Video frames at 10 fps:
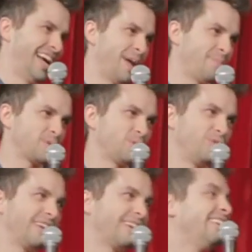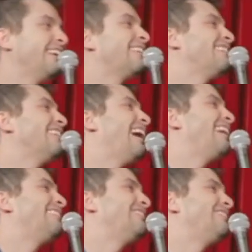A pessoa fala, 500
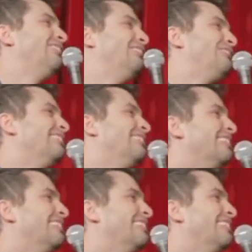reais, seu Silvio.